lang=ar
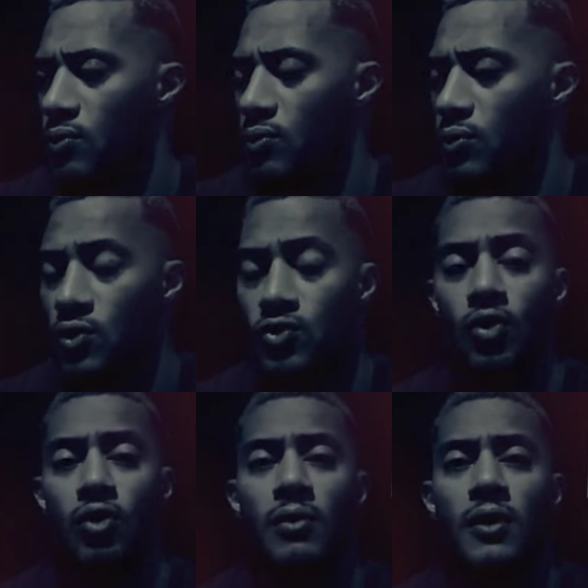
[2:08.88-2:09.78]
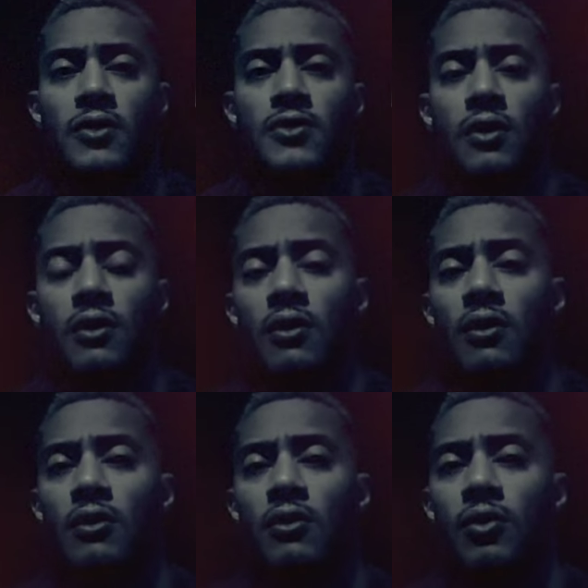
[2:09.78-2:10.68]
قطاع غزه
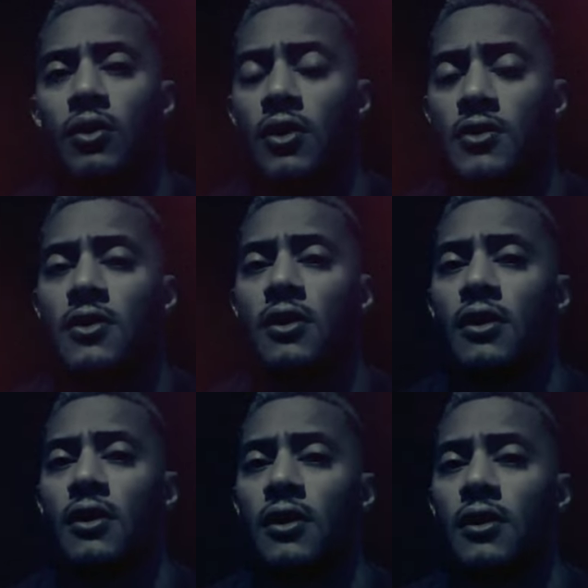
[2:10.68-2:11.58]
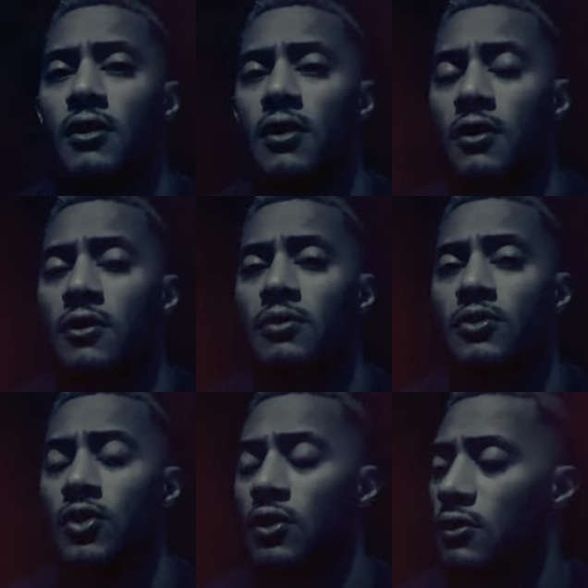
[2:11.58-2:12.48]
ووجه رساله شديده اللهجه
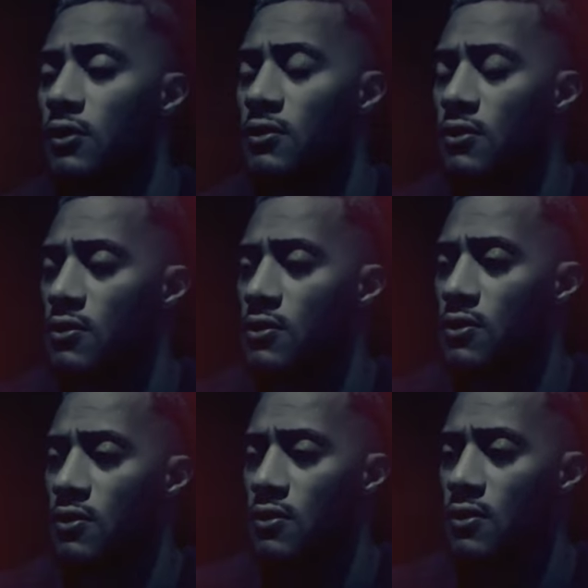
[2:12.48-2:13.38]
لجميع الجيوش والحكام